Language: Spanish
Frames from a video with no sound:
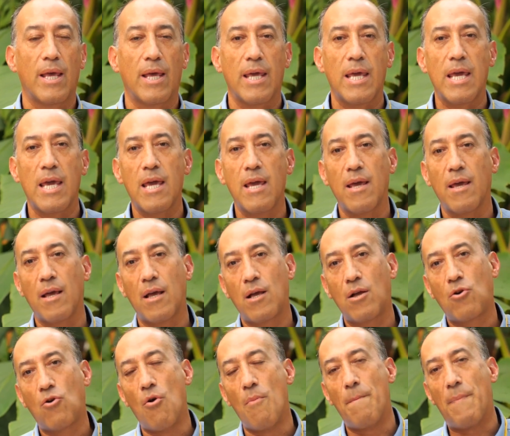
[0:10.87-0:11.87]
y
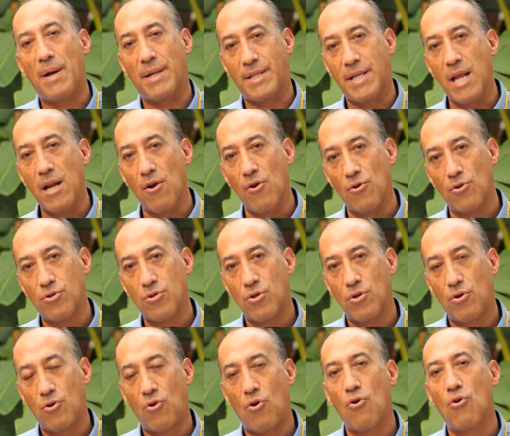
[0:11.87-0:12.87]
compartirlos
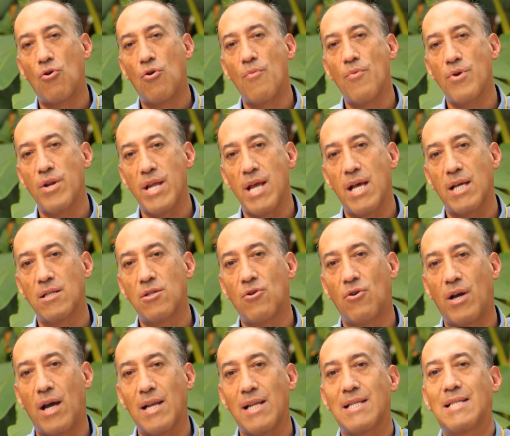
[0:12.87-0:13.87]
con comunidades
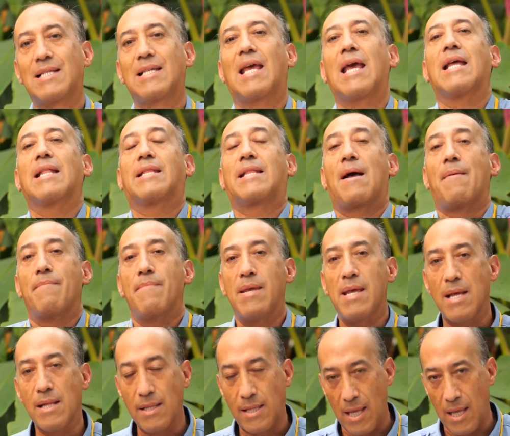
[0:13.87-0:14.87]
locales que
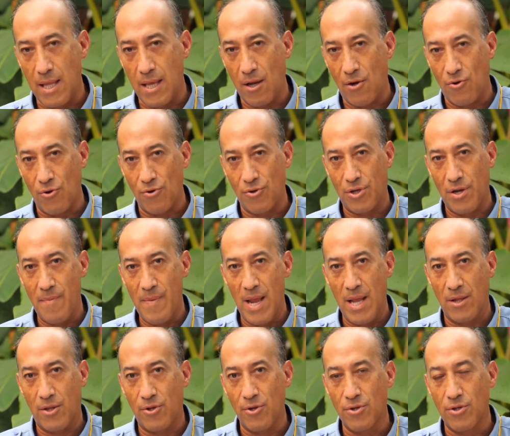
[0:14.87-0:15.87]
también tienen
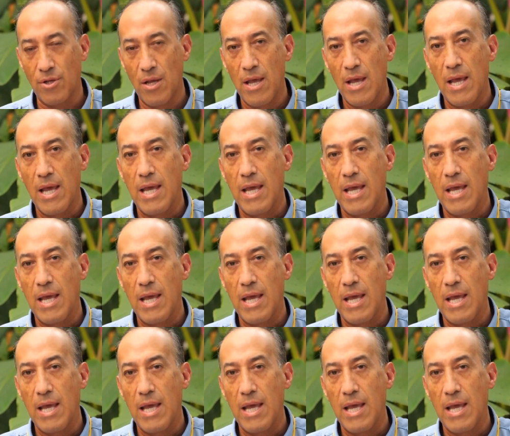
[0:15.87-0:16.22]
conocimientos